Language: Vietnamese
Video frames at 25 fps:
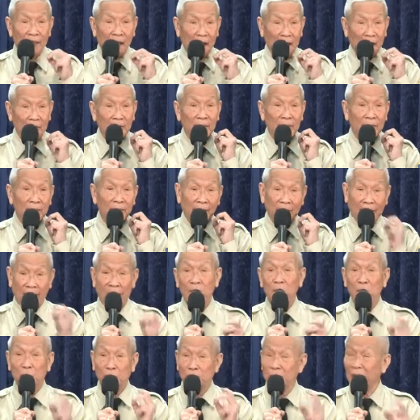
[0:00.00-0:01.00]
và cái
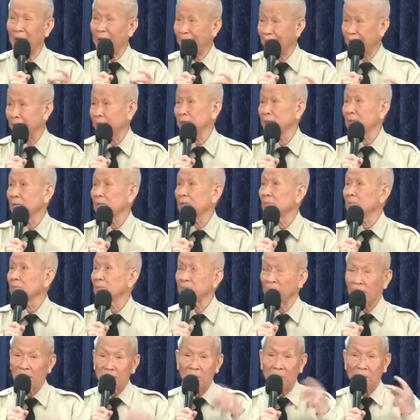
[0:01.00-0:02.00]
cảng Sealand
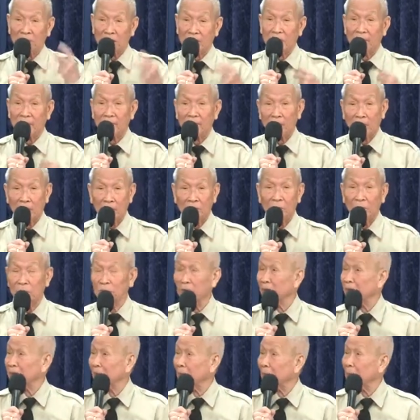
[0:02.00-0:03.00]
để mà xây dựng cho
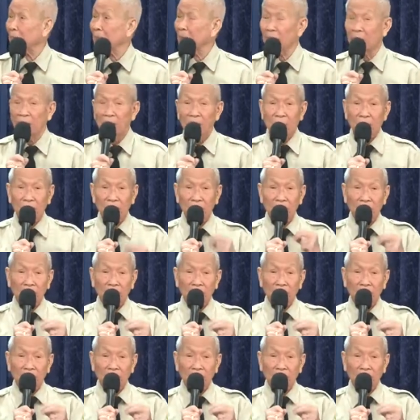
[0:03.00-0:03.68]
Việt Nam. Cái